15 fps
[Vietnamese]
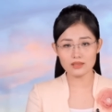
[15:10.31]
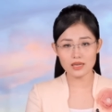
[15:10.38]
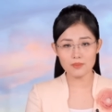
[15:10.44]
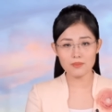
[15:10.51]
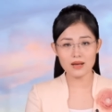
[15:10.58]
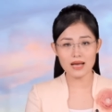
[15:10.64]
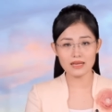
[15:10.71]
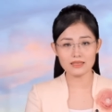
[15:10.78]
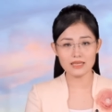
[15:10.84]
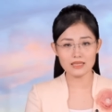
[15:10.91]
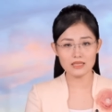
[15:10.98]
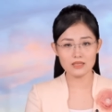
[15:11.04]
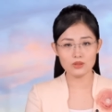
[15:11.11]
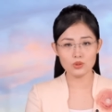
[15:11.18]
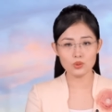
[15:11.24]
5.000 gia
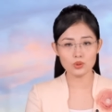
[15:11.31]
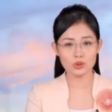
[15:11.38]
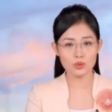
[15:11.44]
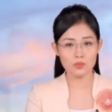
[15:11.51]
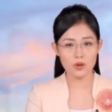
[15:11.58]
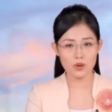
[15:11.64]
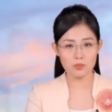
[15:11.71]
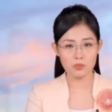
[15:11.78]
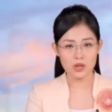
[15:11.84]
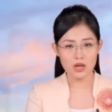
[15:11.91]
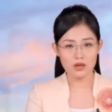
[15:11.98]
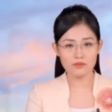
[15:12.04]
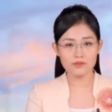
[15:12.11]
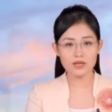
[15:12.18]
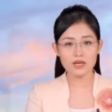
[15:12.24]
đình nuôi tôm hùm
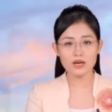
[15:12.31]
với